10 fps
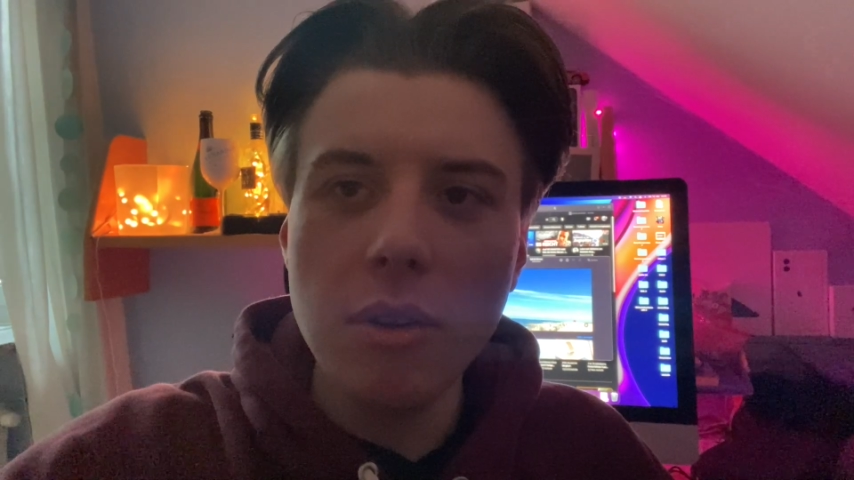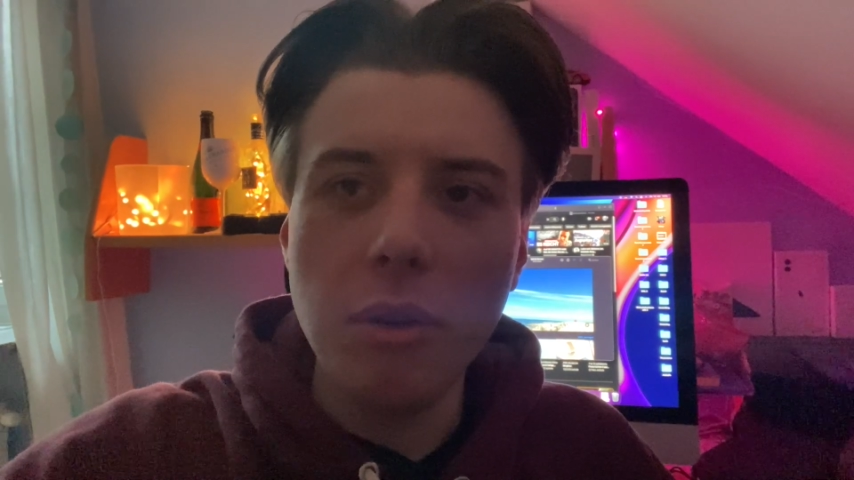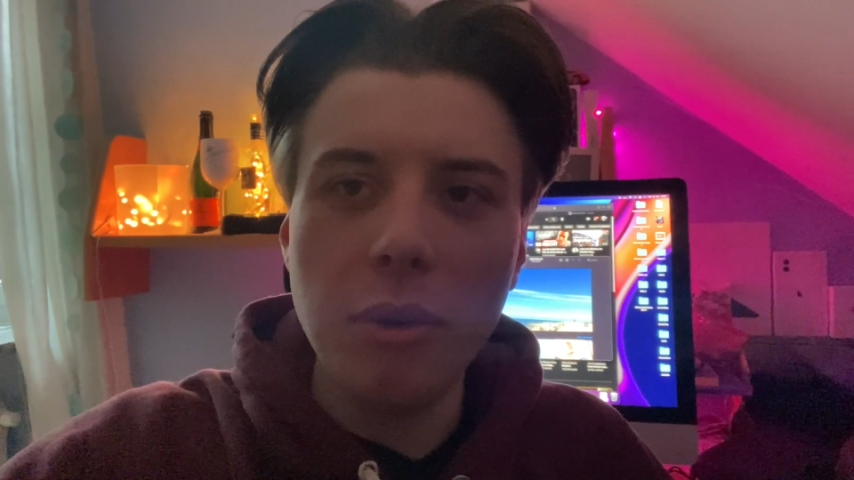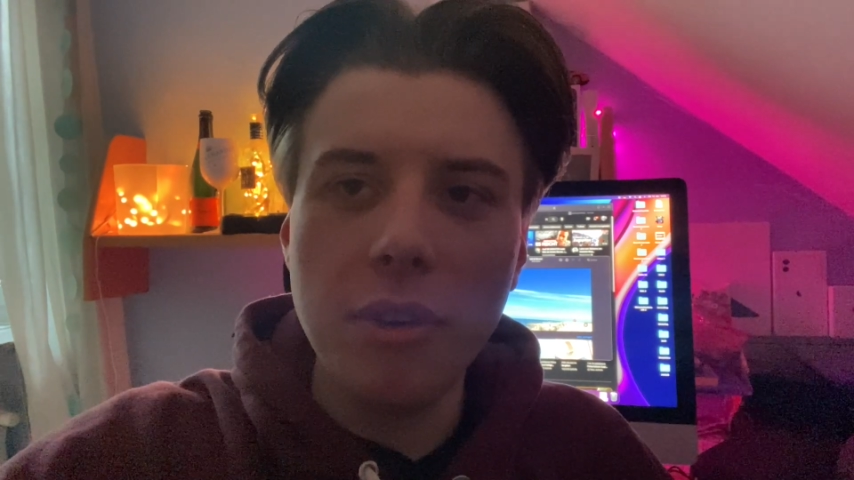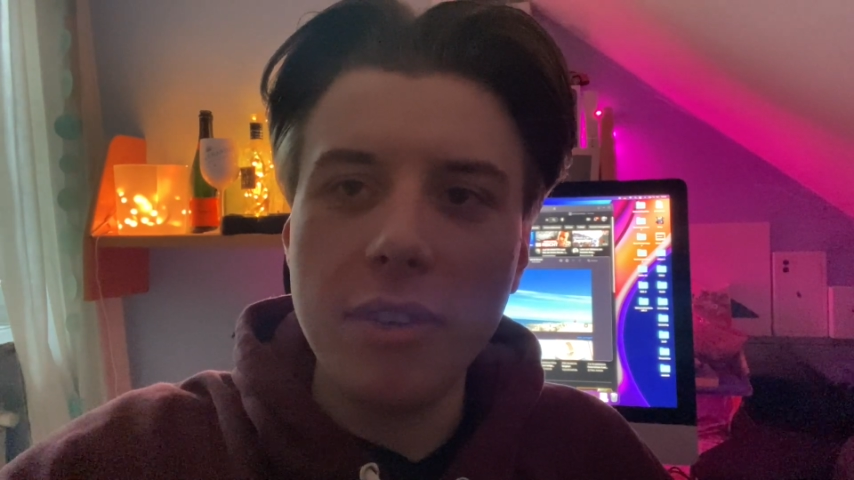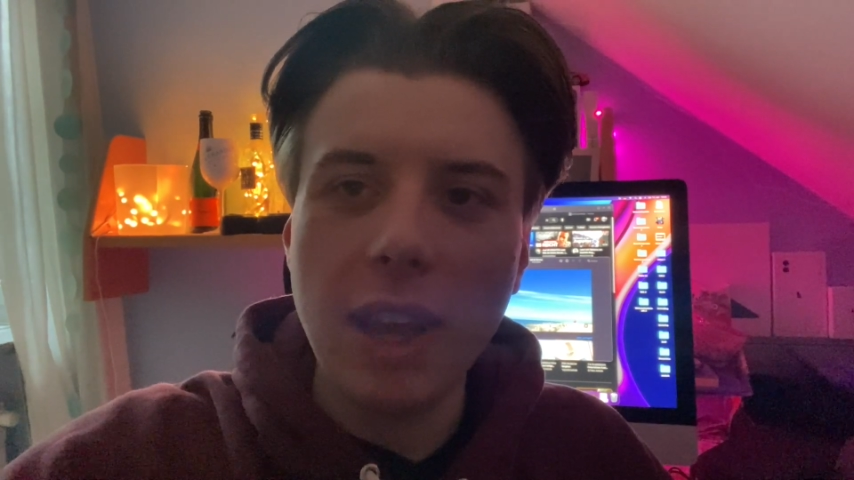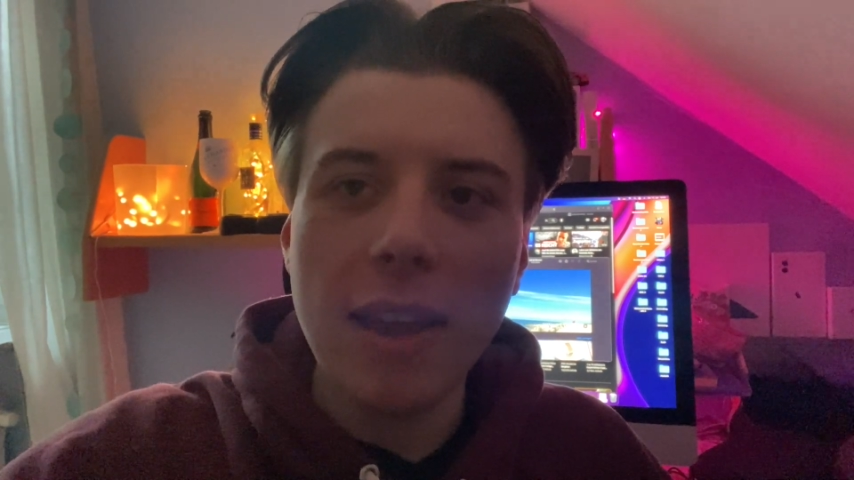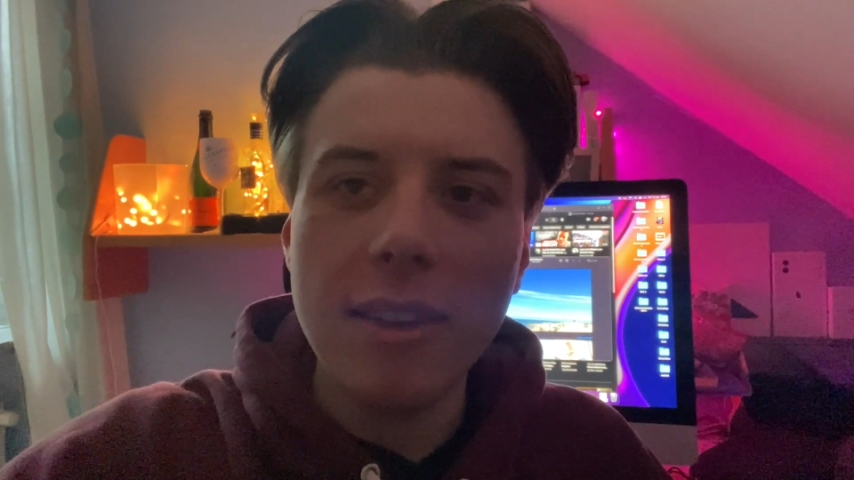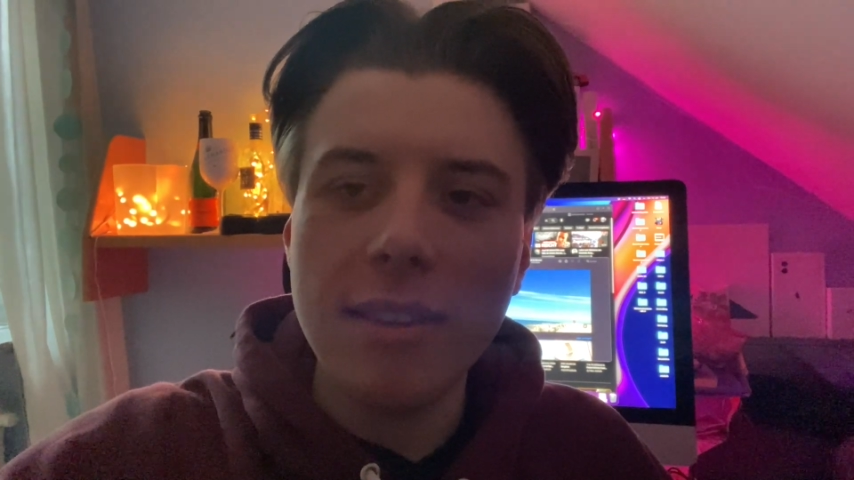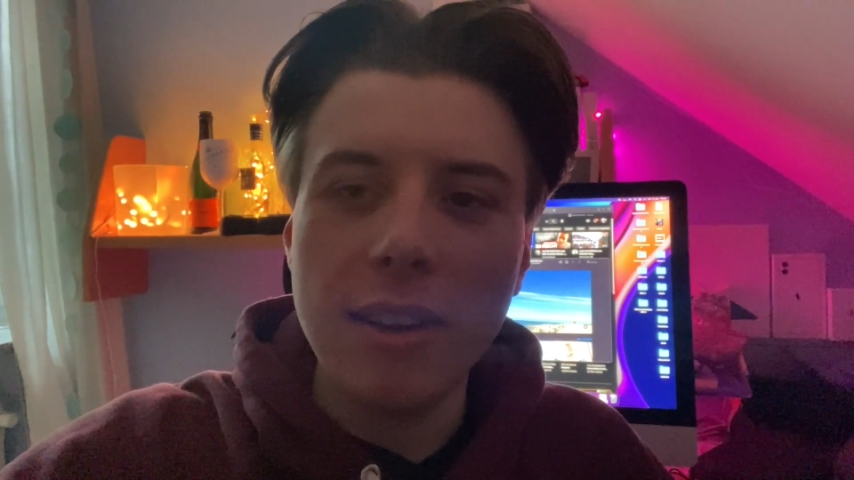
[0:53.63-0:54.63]
und ja,
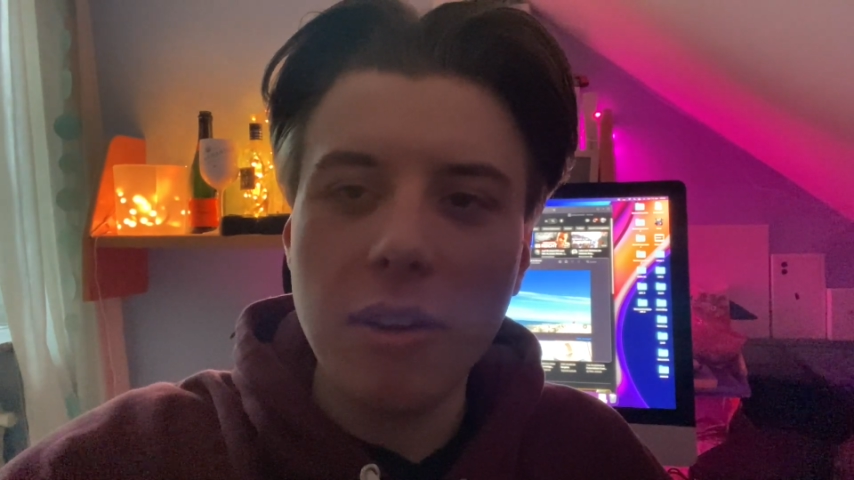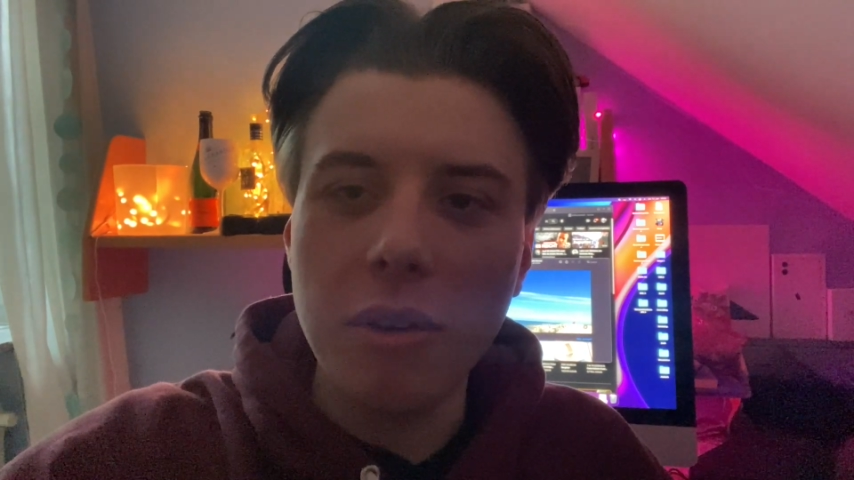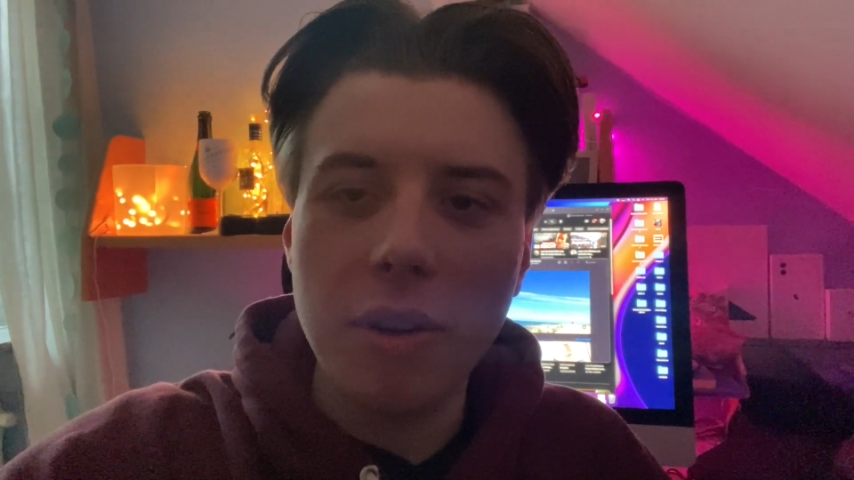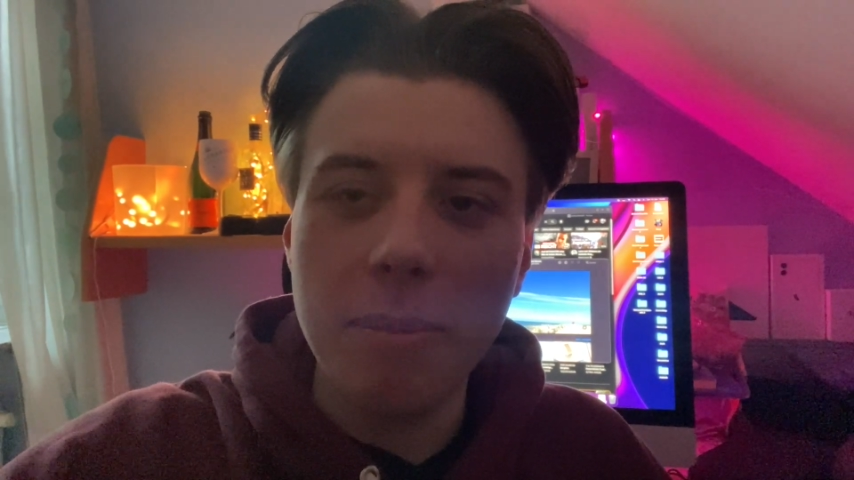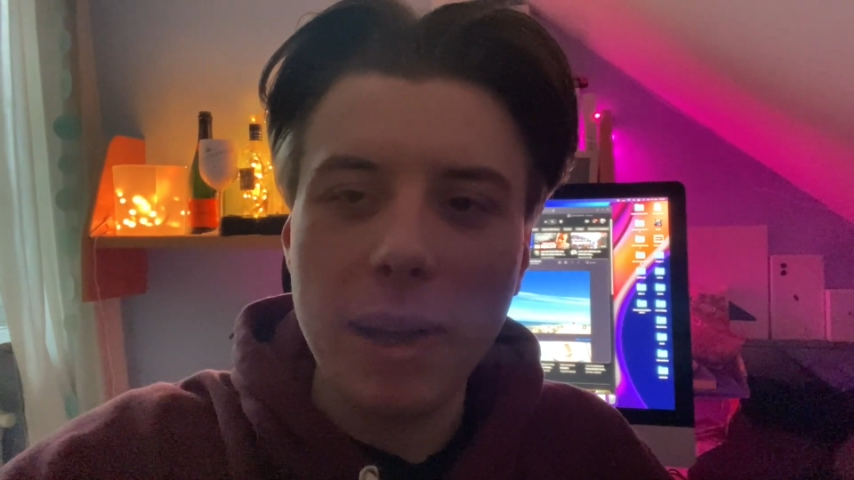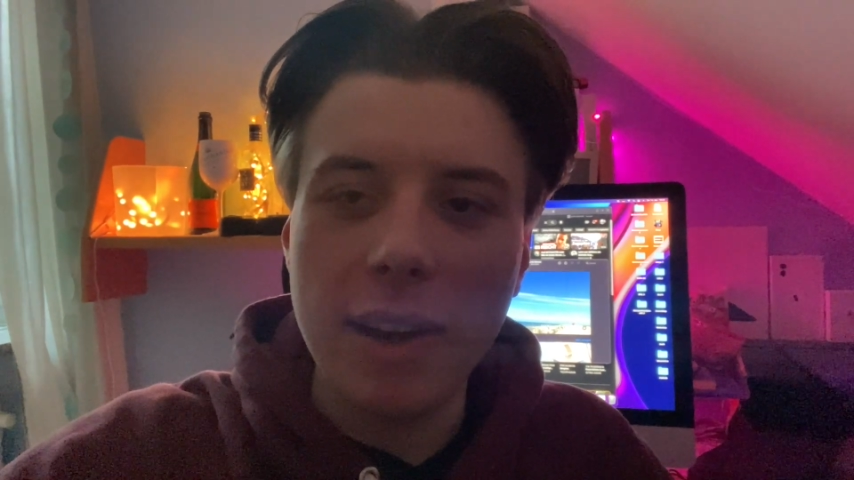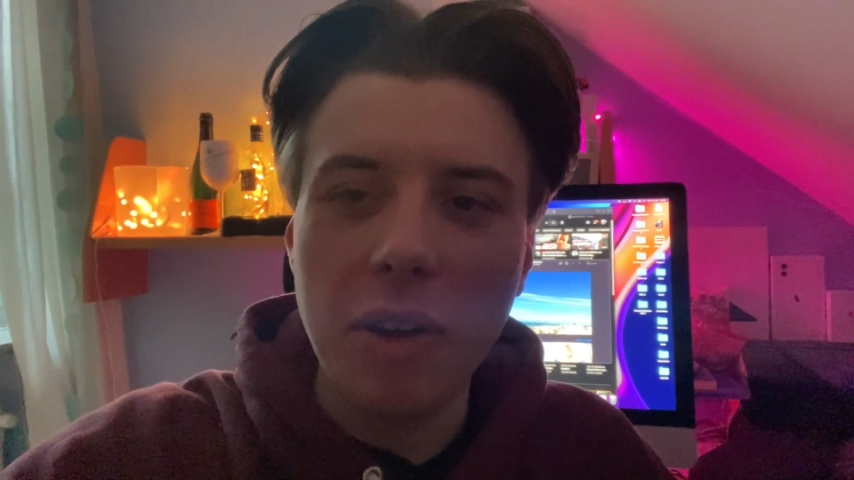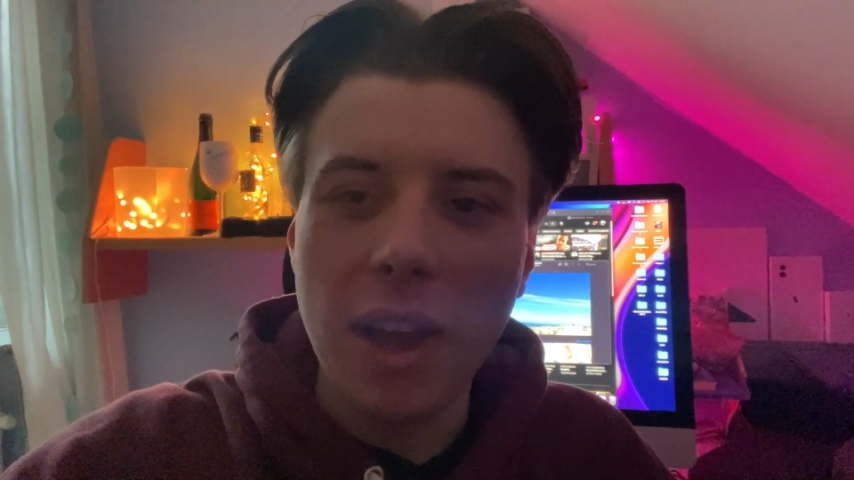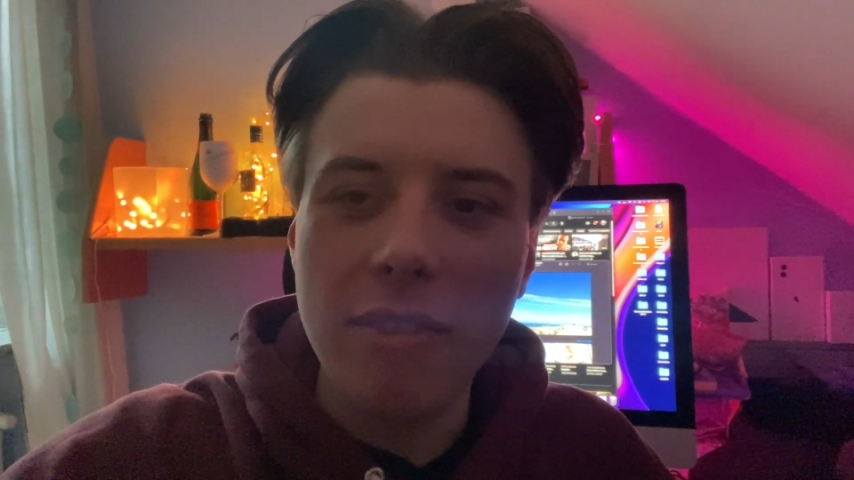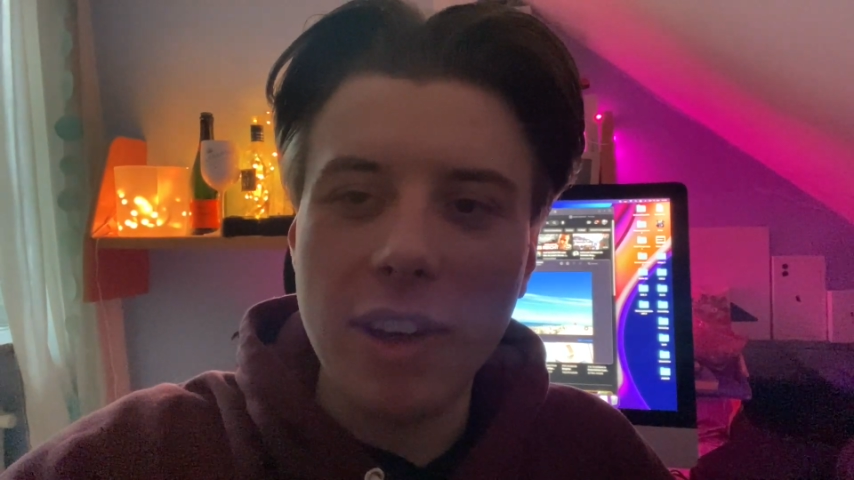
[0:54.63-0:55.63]
ist halt auch, macht halt
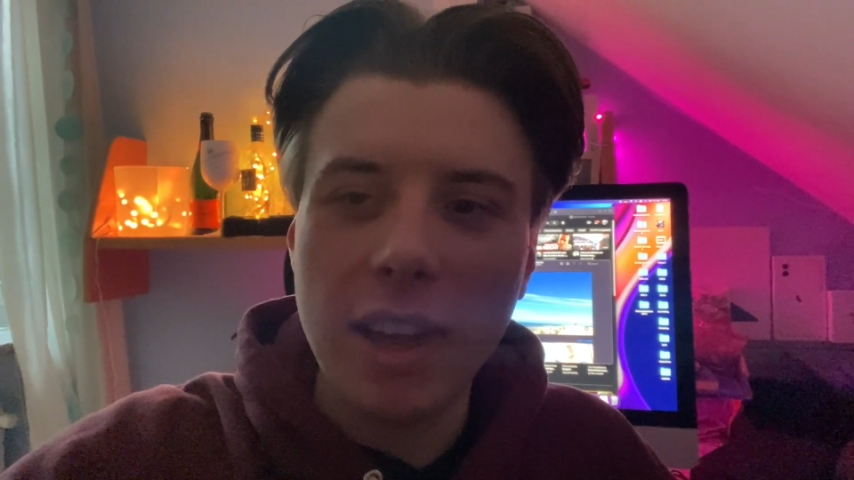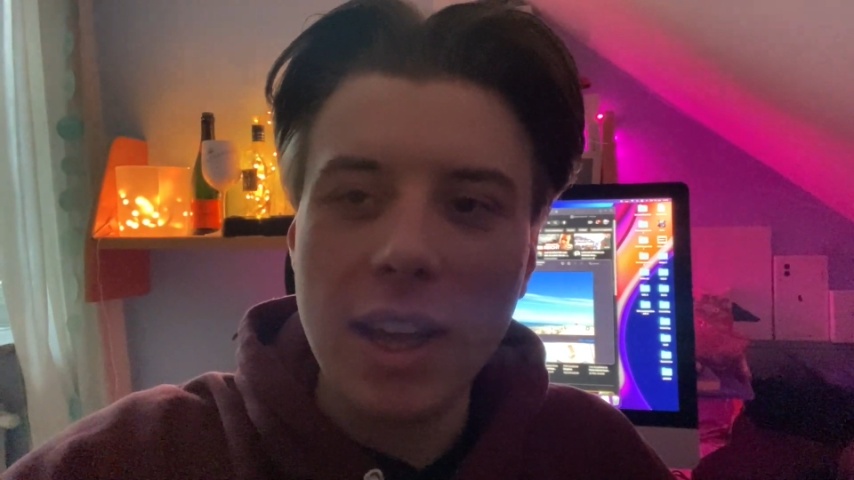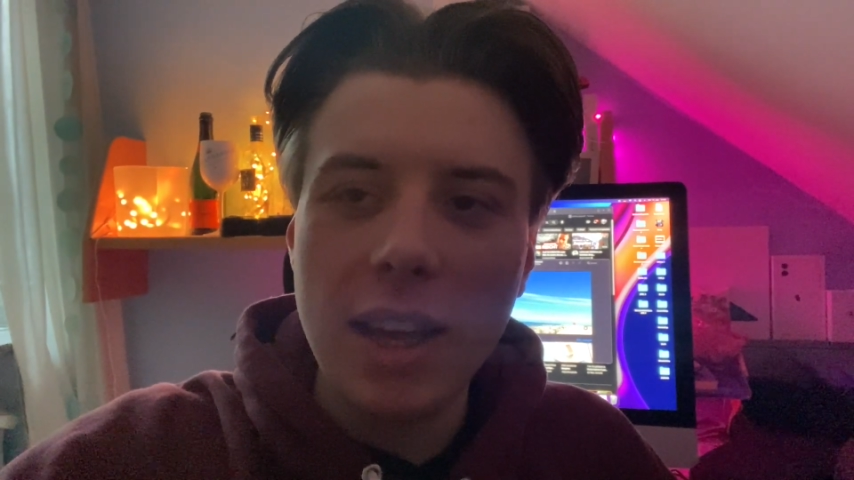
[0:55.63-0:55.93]
auch einfach